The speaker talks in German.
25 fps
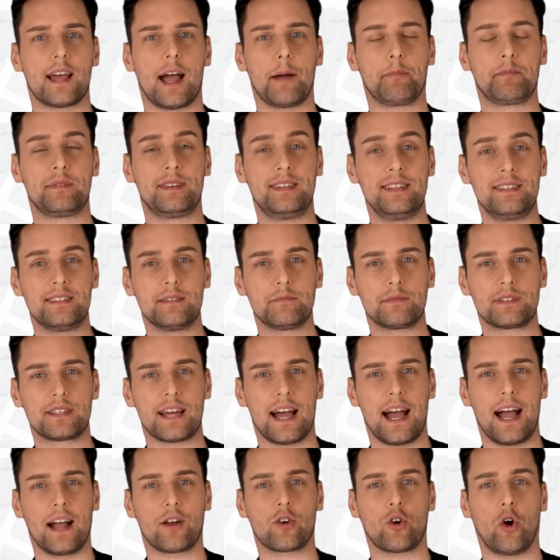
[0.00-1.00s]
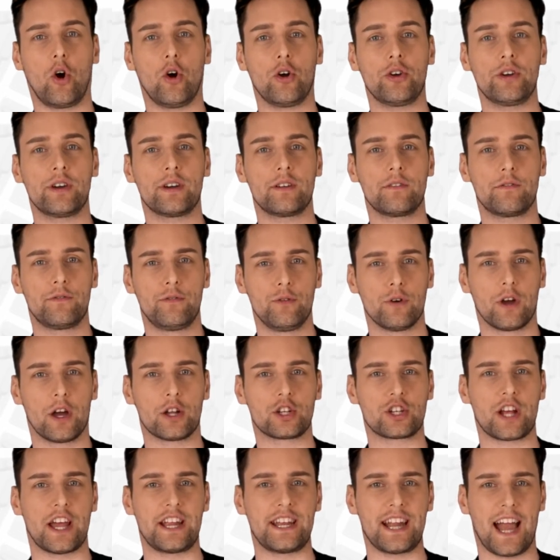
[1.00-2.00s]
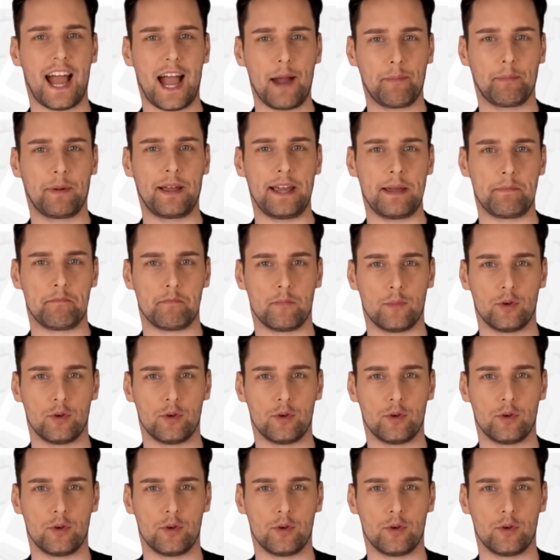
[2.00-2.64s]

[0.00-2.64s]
ab diesem Tag euren Führerschein abgeben